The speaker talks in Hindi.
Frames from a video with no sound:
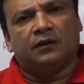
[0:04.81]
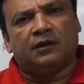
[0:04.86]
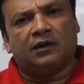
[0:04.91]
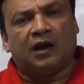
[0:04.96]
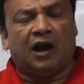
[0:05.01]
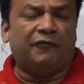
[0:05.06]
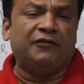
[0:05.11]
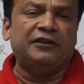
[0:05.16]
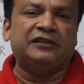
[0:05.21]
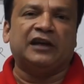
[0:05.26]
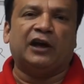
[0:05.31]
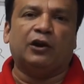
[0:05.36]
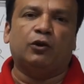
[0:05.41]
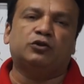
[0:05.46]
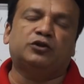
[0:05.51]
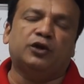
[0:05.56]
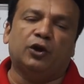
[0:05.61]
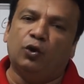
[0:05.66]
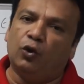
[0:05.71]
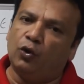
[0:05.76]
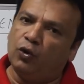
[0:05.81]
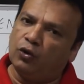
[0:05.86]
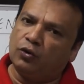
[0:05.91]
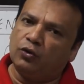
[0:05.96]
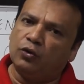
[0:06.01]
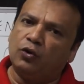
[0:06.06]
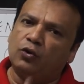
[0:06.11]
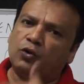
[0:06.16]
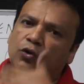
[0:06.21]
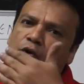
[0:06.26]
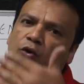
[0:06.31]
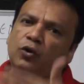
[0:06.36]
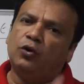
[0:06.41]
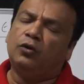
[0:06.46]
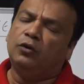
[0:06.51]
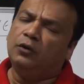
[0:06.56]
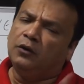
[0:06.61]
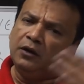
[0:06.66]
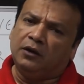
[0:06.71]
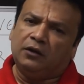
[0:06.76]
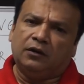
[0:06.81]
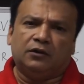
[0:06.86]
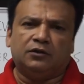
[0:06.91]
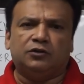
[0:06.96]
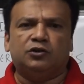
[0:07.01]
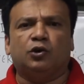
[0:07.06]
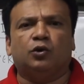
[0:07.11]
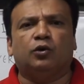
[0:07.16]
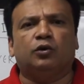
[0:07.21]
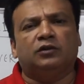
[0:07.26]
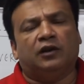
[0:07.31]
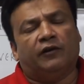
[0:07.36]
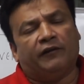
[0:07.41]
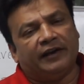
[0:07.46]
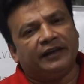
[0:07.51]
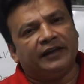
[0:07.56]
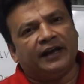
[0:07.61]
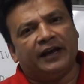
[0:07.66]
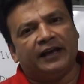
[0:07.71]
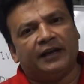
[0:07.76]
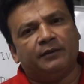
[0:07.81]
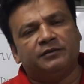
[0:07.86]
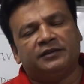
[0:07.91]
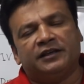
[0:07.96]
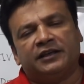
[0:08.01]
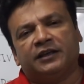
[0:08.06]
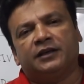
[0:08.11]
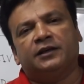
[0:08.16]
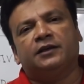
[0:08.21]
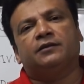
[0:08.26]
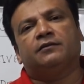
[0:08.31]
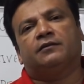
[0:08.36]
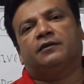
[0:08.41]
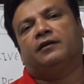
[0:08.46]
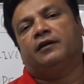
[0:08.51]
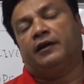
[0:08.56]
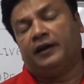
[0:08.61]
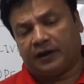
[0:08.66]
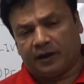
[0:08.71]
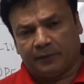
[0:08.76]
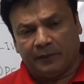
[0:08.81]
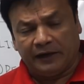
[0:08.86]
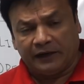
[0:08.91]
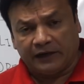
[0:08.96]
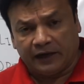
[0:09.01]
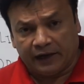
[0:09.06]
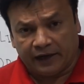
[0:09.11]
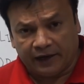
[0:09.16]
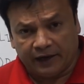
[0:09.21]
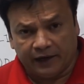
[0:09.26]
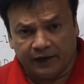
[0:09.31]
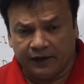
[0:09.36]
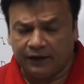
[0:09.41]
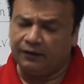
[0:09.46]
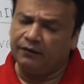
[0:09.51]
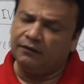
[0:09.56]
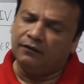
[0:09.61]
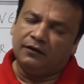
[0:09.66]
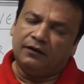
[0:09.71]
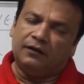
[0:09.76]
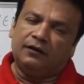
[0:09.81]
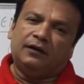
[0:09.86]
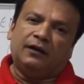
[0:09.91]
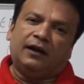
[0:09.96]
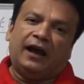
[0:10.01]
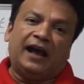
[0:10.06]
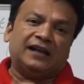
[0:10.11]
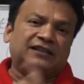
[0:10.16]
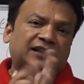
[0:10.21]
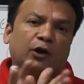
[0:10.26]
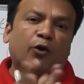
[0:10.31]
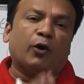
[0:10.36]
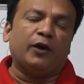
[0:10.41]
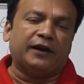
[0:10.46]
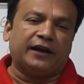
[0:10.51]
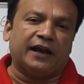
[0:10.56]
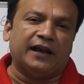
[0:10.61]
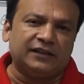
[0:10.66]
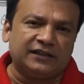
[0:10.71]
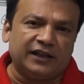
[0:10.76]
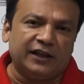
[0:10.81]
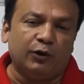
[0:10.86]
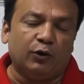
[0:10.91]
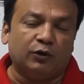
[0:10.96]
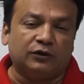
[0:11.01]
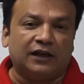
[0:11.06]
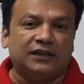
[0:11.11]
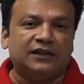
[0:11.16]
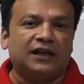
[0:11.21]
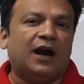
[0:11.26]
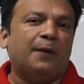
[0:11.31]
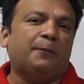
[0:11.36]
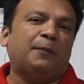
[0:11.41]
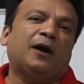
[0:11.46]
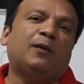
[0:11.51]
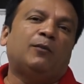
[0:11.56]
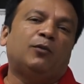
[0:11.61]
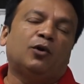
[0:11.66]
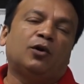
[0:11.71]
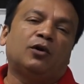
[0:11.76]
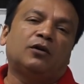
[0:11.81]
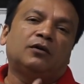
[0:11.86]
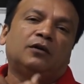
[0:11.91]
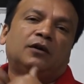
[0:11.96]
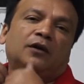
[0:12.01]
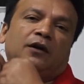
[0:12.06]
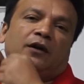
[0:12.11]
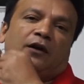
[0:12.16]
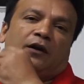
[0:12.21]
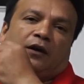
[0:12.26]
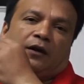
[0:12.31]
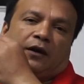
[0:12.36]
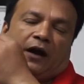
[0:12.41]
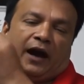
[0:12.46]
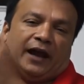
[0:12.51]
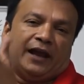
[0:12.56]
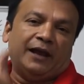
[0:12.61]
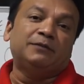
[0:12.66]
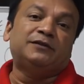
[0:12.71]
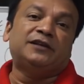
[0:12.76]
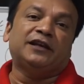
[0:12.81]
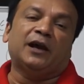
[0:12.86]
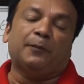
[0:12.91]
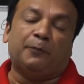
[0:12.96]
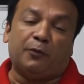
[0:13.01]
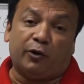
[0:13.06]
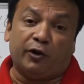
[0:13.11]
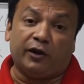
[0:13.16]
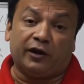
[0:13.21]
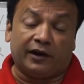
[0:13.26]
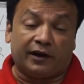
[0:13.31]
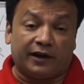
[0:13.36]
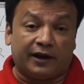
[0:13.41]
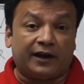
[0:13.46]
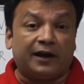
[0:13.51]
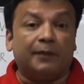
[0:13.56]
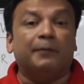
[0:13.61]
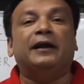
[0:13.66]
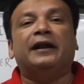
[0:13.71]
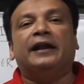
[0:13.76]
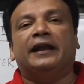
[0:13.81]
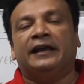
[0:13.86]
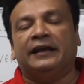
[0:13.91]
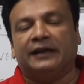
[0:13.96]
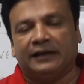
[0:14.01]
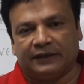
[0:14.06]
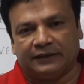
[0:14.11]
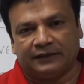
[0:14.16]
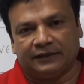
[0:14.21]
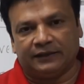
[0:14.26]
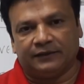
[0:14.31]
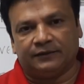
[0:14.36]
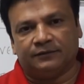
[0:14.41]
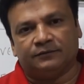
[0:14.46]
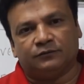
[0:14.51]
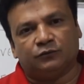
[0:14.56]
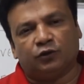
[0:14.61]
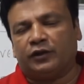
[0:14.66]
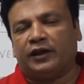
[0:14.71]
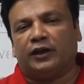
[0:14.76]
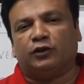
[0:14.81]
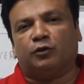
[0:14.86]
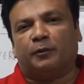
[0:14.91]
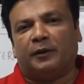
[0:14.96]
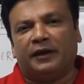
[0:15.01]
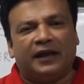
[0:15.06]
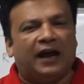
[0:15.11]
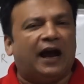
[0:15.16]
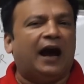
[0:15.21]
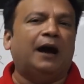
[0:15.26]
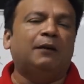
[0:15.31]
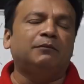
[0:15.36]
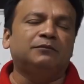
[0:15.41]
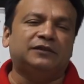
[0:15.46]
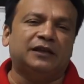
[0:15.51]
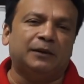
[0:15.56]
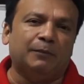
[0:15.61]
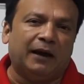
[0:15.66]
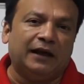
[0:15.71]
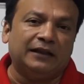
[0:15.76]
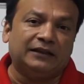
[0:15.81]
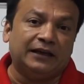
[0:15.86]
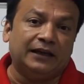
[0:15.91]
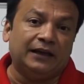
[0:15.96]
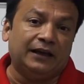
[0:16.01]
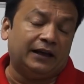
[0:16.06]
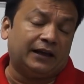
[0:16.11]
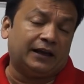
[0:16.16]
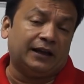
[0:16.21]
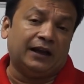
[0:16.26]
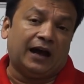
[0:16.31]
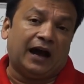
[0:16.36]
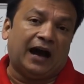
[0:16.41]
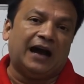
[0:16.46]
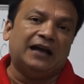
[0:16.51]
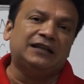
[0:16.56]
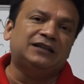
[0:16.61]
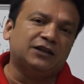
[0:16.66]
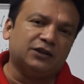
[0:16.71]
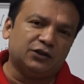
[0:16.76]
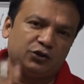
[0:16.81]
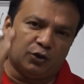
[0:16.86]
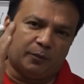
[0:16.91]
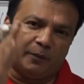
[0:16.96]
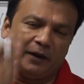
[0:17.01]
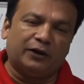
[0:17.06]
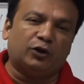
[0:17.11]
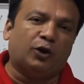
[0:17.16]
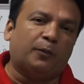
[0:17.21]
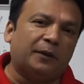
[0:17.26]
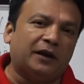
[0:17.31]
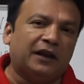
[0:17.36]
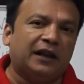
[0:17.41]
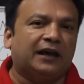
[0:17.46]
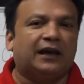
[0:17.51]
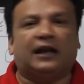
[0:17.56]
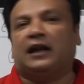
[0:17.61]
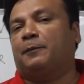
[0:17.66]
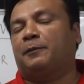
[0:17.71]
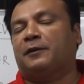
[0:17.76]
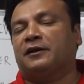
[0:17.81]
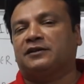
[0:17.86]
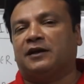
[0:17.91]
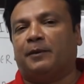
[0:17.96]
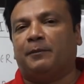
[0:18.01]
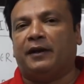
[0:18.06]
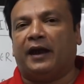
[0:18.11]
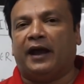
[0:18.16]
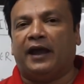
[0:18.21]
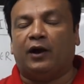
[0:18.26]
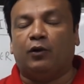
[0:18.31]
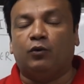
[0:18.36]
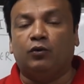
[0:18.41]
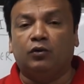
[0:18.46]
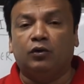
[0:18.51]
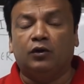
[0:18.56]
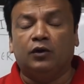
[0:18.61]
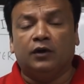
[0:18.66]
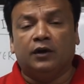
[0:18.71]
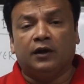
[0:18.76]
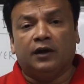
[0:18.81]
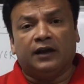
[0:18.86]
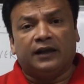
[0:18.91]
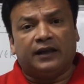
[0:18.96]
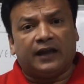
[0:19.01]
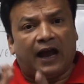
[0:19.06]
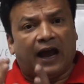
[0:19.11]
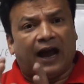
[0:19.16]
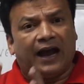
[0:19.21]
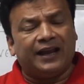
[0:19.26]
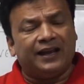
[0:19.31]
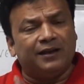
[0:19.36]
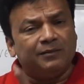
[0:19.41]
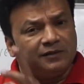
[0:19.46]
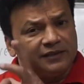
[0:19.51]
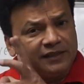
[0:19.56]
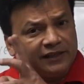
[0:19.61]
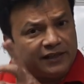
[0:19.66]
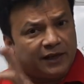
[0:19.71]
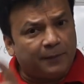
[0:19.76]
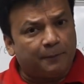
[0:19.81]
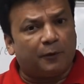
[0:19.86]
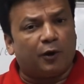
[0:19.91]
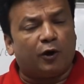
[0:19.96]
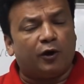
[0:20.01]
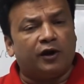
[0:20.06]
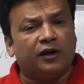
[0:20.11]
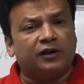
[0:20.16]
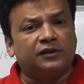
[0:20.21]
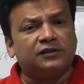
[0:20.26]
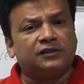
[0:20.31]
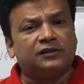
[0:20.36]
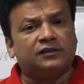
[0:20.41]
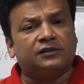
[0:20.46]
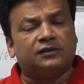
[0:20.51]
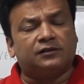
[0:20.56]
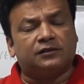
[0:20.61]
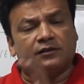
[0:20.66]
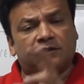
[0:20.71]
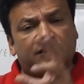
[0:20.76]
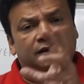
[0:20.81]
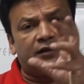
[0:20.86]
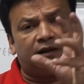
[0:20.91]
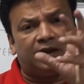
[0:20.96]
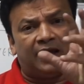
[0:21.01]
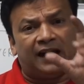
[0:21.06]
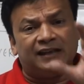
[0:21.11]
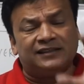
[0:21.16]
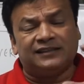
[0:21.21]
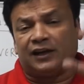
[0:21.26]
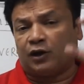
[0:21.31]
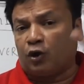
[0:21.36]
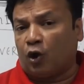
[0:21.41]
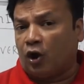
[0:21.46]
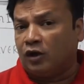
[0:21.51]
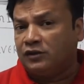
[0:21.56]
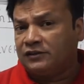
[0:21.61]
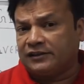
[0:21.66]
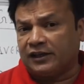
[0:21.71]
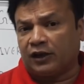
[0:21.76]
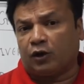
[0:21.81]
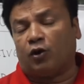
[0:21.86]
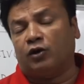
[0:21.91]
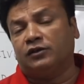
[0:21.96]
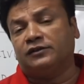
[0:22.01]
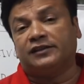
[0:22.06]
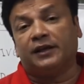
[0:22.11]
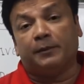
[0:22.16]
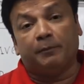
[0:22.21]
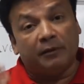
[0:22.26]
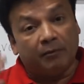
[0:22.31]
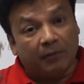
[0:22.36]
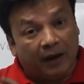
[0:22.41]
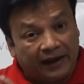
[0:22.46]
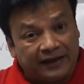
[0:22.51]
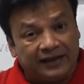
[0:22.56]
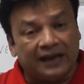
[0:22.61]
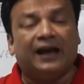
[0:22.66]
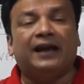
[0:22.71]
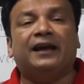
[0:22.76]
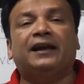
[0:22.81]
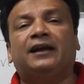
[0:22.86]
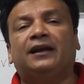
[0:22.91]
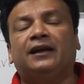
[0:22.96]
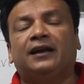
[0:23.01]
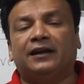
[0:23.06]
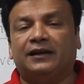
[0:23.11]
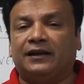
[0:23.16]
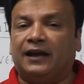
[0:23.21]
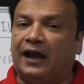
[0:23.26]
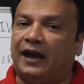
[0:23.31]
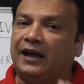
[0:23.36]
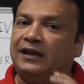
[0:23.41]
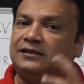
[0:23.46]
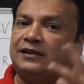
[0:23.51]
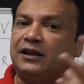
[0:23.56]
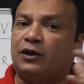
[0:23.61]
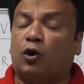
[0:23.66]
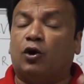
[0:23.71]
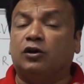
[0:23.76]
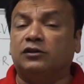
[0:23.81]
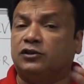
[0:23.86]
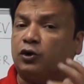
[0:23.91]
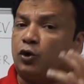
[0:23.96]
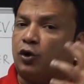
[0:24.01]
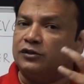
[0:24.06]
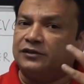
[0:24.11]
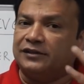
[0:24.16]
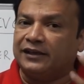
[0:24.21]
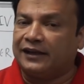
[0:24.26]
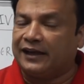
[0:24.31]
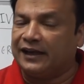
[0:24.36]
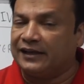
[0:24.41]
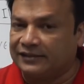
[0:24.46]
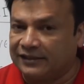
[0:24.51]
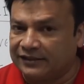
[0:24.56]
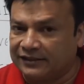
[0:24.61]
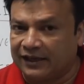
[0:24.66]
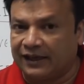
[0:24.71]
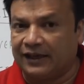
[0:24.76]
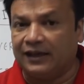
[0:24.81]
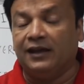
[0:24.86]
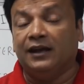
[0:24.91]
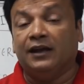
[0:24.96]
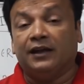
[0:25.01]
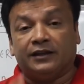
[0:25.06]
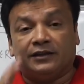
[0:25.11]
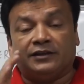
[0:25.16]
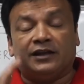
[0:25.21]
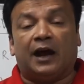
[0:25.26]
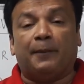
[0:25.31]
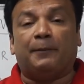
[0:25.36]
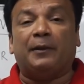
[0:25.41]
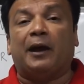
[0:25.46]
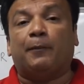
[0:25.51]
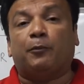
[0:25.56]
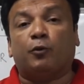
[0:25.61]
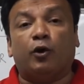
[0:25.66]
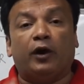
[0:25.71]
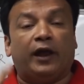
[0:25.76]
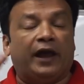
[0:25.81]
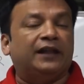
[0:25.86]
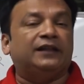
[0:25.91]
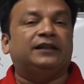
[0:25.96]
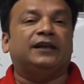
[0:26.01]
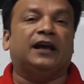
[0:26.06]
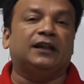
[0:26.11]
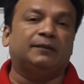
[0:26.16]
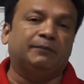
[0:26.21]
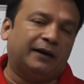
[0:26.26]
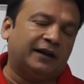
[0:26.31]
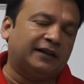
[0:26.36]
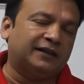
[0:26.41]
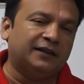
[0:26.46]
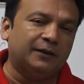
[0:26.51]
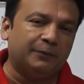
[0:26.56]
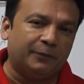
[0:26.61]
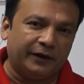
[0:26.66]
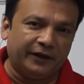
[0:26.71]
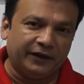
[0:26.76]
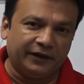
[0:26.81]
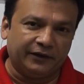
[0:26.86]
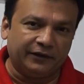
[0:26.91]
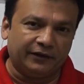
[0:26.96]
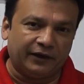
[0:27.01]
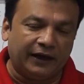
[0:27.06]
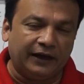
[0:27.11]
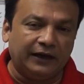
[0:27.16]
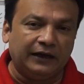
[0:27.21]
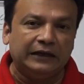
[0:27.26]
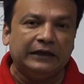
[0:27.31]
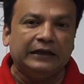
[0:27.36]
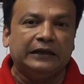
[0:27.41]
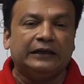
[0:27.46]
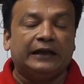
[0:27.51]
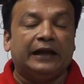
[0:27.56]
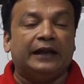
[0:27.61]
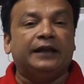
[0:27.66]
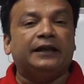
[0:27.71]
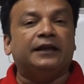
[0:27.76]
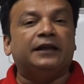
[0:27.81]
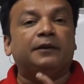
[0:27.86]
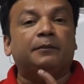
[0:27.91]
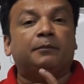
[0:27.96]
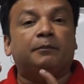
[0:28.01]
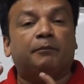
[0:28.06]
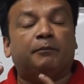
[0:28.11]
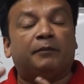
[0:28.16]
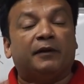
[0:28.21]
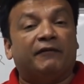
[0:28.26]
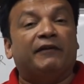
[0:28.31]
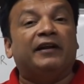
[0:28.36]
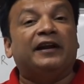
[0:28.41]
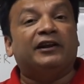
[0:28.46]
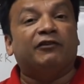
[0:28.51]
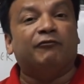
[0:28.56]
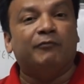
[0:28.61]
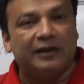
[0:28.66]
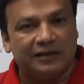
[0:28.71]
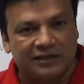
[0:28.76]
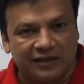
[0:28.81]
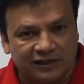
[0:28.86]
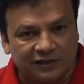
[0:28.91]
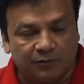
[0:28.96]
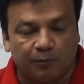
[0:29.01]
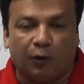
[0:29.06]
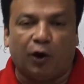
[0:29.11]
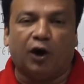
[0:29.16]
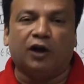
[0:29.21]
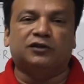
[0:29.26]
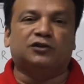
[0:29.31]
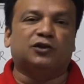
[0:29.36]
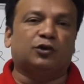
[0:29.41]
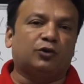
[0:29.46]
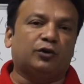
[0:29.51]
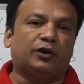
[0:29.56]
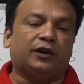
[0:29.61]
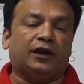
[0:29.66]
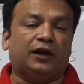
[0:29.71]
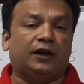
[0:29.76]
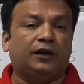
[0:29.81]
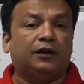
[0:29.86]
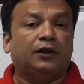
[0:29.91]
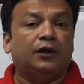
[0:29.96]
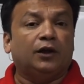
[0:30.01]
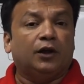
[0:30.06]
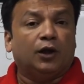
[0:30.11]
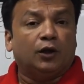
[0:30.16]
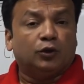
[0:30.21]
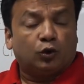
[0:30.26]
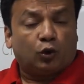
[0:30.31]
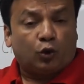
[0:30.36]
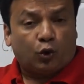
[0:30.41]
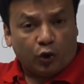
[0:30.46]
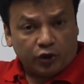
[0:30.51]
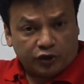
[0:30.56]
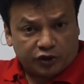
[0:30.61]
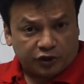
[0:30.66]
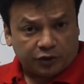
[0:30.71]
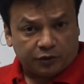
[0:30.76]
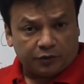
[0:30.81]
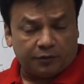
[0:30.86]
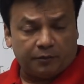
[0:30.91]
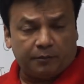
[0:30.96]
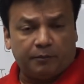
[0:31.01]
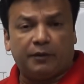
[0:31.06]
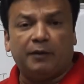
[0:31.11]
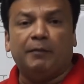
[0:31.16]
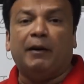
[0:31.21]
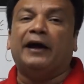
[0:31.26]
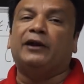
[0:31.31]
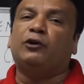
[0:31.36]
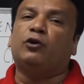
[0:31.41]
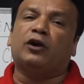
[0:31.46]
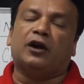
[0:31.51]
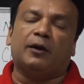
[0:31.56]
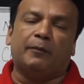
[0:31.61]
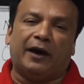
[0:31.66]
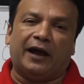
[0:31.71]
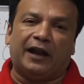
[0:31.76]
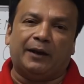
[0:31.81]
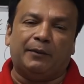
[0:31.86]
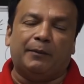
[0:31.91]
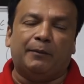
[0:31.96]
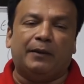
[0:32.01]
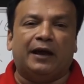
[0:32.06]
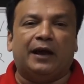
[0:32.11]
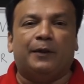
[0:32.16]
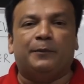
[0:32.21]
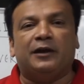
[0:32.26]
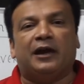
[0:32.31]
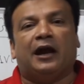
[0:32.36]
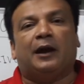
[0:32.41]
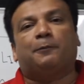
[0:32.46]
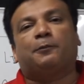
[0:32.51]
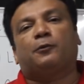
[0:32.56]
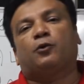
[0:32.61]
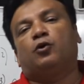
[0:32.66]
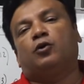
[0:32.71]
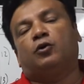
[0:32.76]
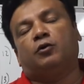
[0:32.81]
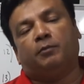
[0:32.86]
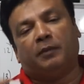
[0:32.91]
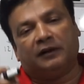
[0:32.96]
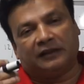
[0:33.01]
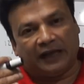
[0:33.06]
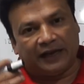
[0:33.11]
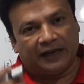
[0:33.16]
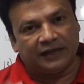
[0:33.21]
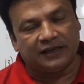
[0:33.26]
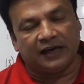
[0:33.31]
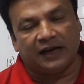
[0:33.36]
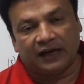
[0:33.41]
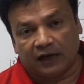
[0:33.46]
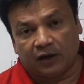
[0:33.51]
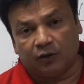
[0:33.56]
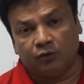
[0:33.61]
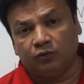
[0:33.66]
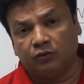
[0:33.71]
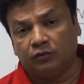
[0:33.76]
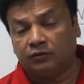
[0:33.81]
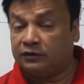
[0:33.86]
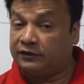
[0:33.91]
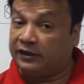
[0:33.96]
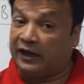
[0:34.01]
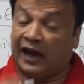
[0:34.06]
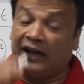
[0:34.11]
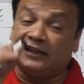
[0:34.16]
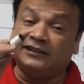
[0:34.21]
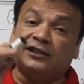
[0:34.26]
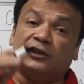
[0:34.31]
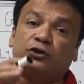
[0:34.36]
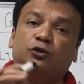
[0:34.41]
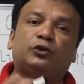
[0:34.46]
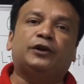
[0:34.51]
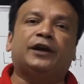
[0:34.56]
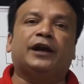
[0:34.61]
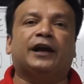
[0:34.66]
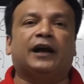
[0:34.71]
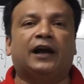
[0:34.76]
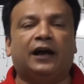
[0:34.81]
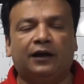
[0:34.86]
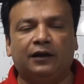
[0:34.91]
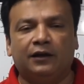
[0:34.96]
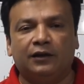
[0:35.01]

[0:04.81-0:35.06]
काफी सालों से लोगों को जो दवाइयां आईएमसी की रेकमेंड कर रहे हैं ऐसा कोई केस नहीं होता जहां पे हम लोग आईएमसी के प्रोडक्ट रेकमेंड नहीं करते हैं तो ये तो बड़ी आम सी बात है लेकिन आज जो मैं टॉपिक लेकर आपके सामने आया हूं कि आईएमसी के प्रोडक्ट्स ऐसे कौन से कौन सी बीमारियां हैं या ऐसे कौन से कौन से केसेस हैं जहां पे आपको एहतियात बरतनी पड़ेगी राइट यानी कि प्रिवेंटिव मेजर्स बहुत जरूरी है तो कुछ बीमारियों के बारे में मैं अभी आपको बताने जा रहा हूं ध्यान से सुनिएगा